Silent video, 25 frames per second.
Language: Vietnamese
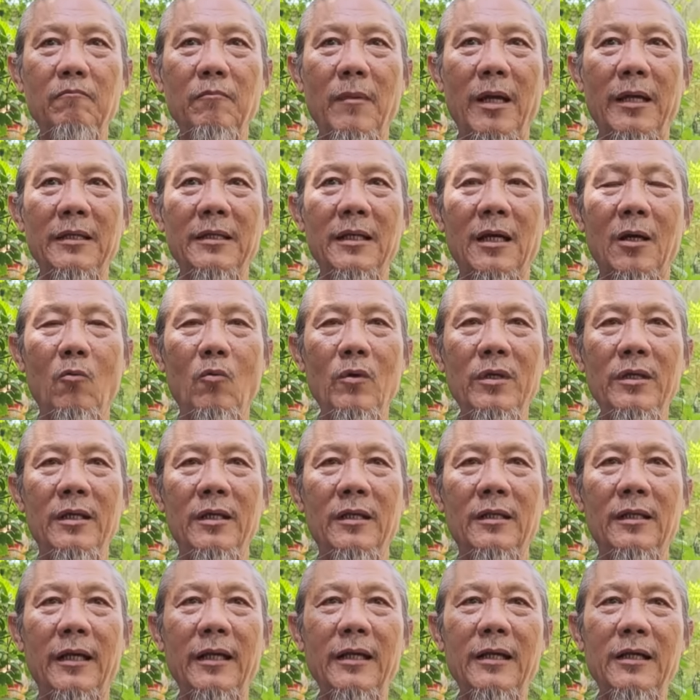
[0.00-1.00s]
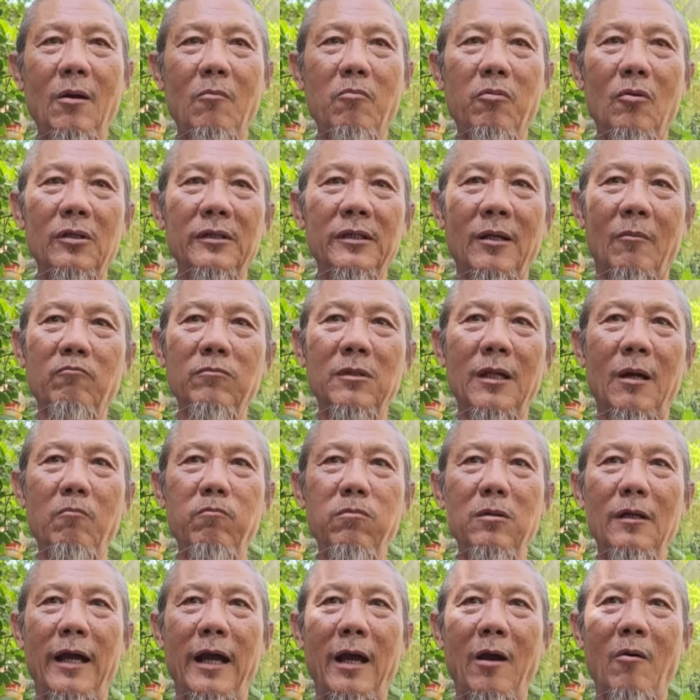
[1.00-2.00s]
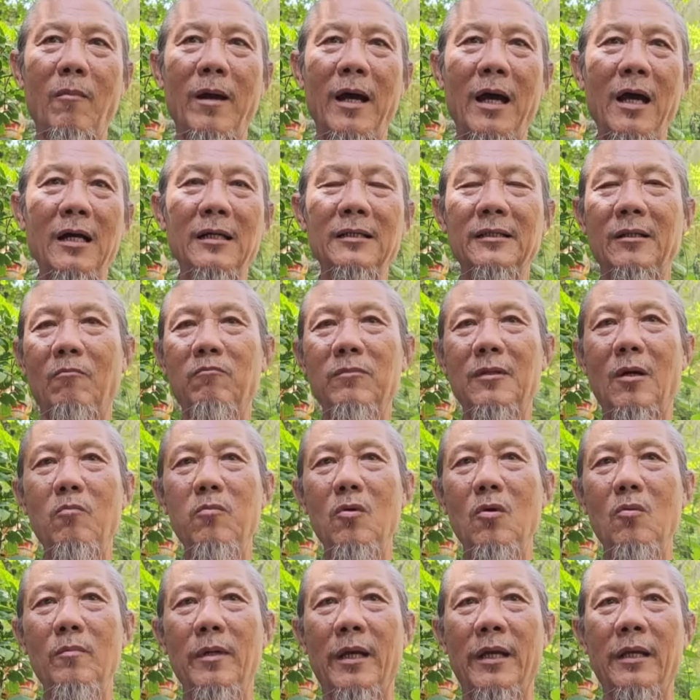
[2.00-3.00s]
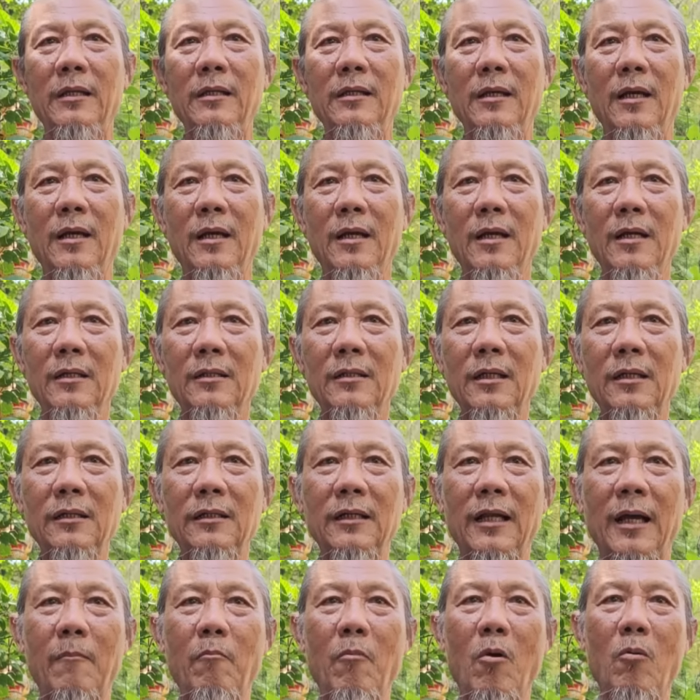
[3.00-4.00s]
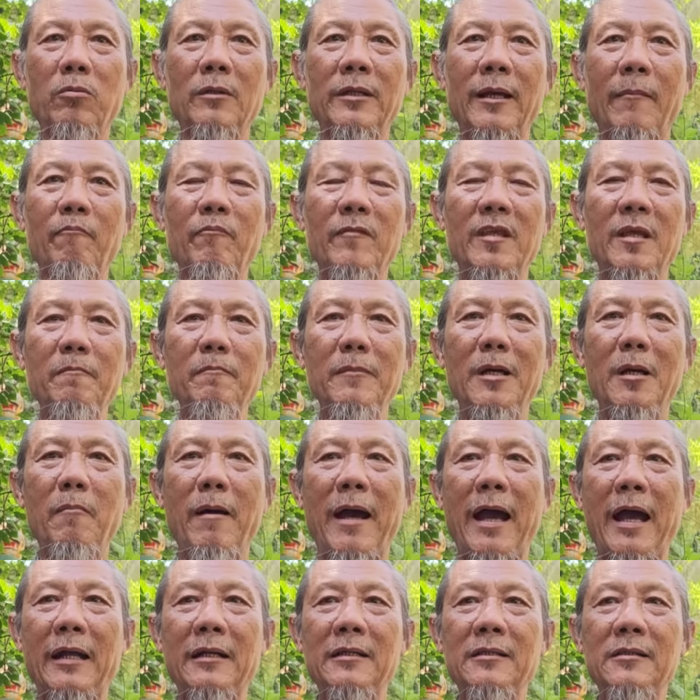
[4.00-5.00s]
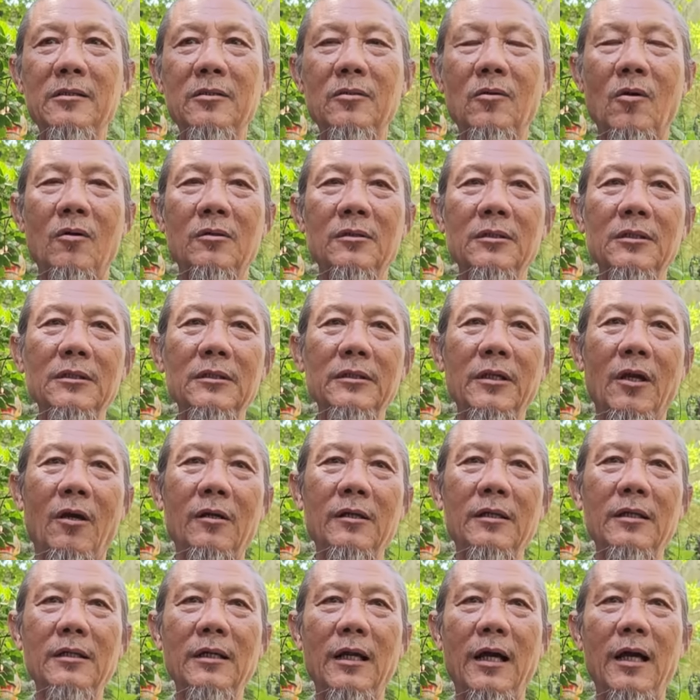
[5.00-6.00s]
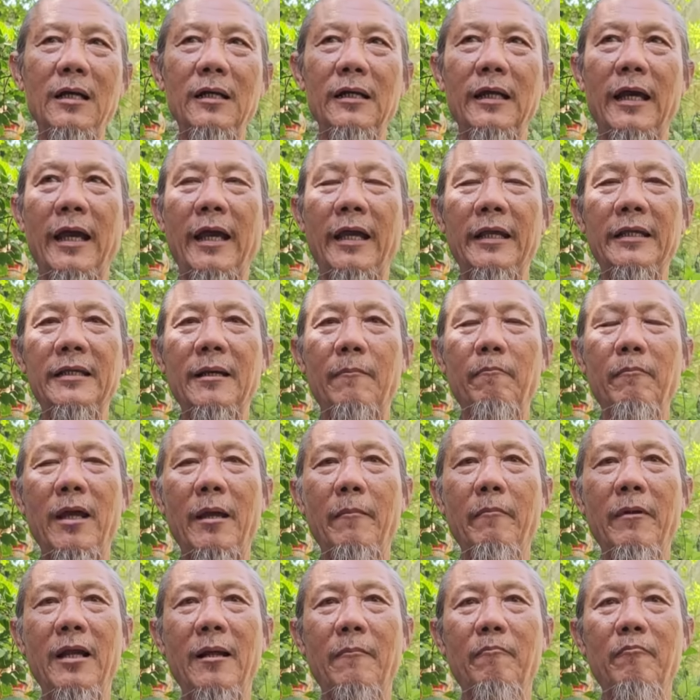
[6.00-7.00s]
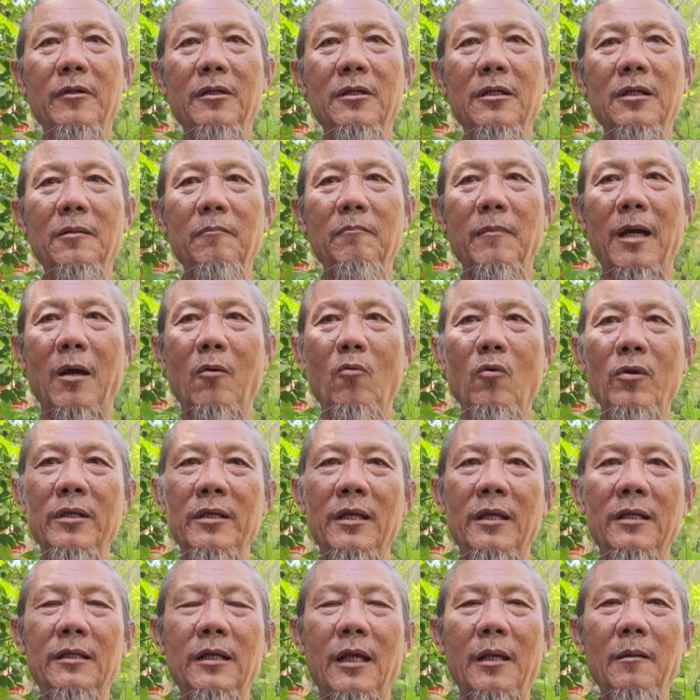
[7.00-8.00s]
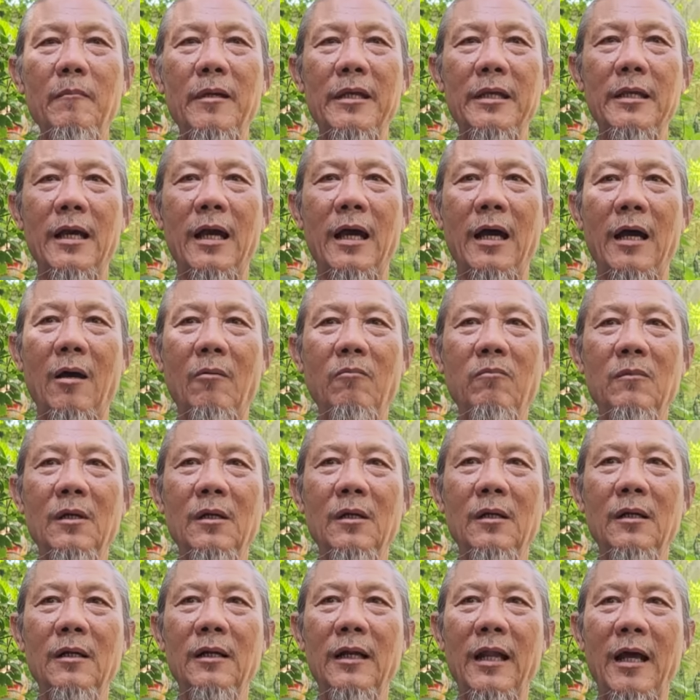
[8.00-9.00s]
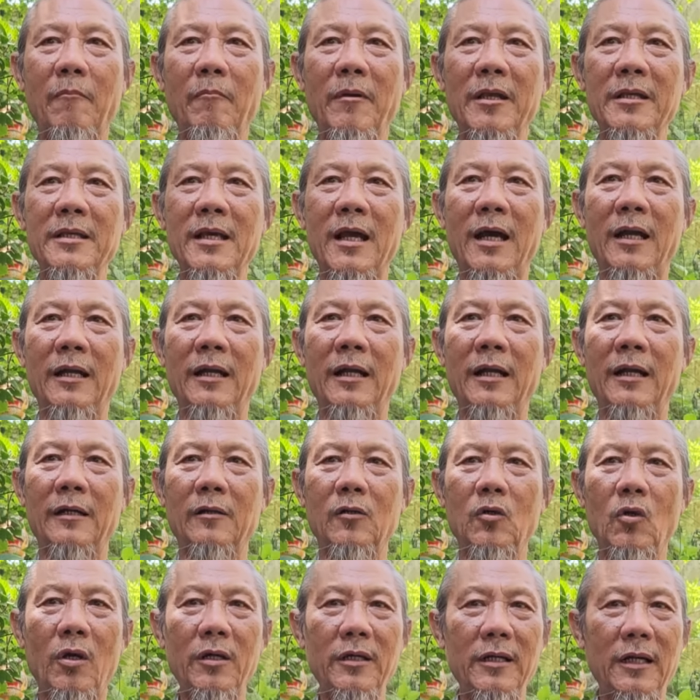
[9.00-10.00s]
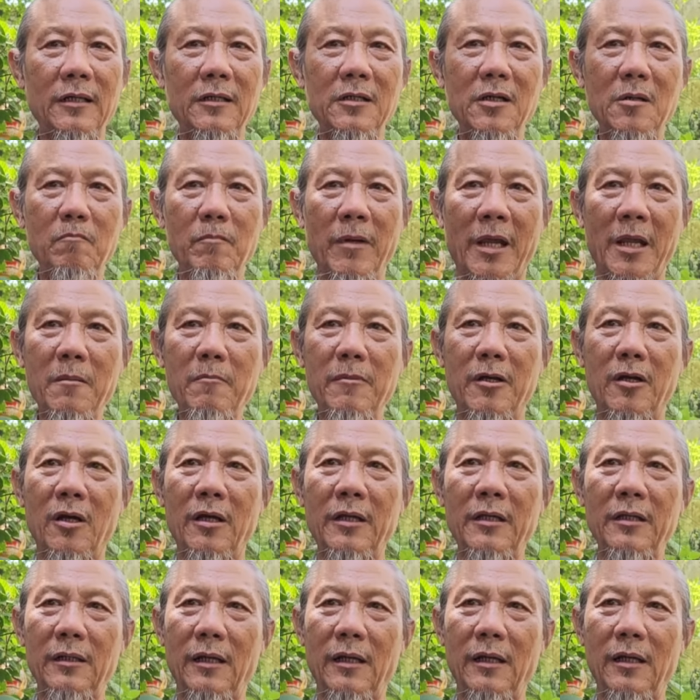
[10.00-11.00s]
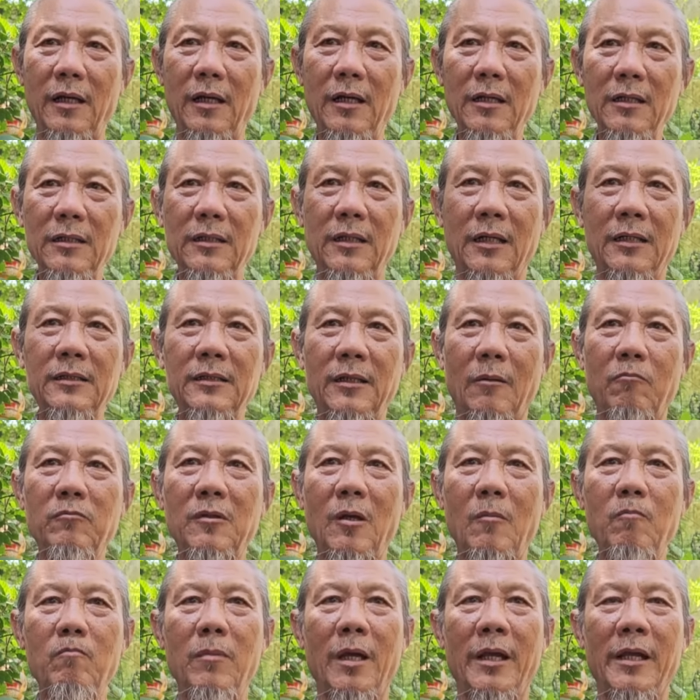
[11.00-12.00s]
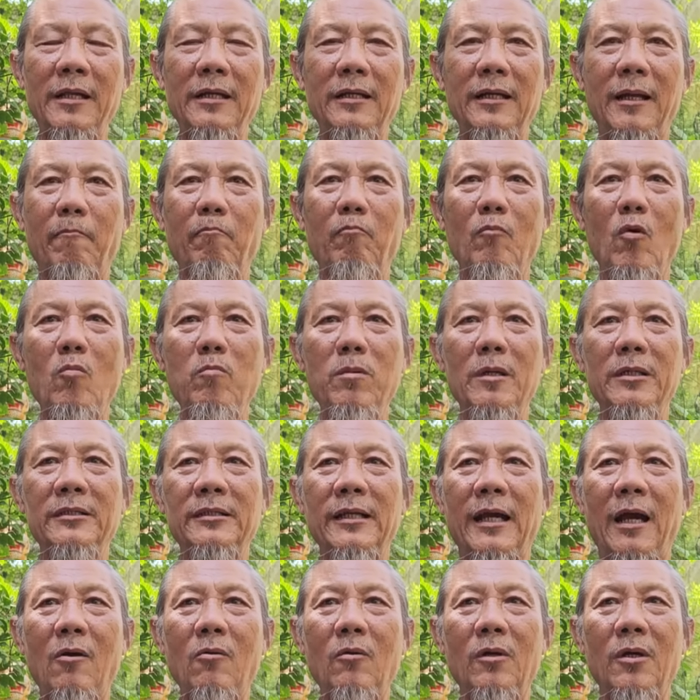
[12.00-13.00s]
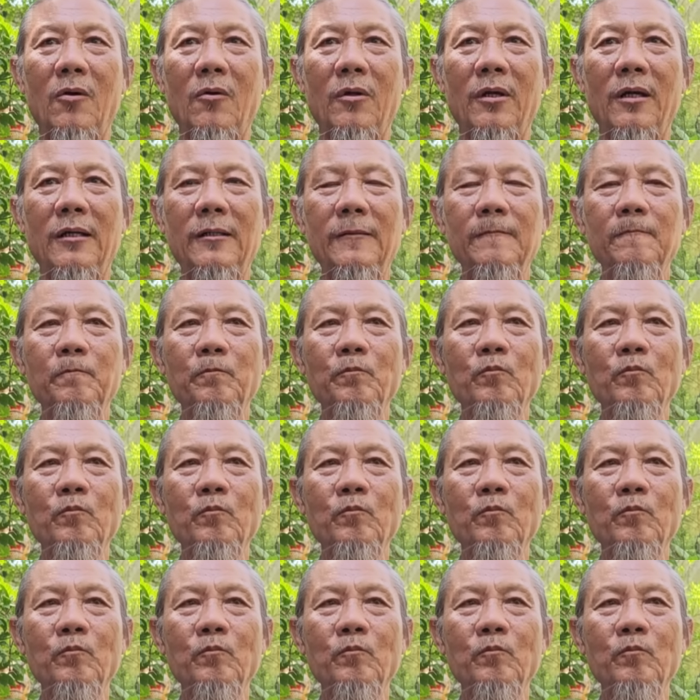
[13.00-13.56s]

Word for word: Bây giờ quý vị thấy không có tổng thống nào mà hơn tổng thống của Mỹ. Tức là 193 nước, còn nước nhỏ nước lớn là 225 nước. Mà quý vị thấy bây giờ không? Là bây giờ là nói đất nước Mỹ mà nói ứng cử tổng thống Mỹ năm 46 rồi đó.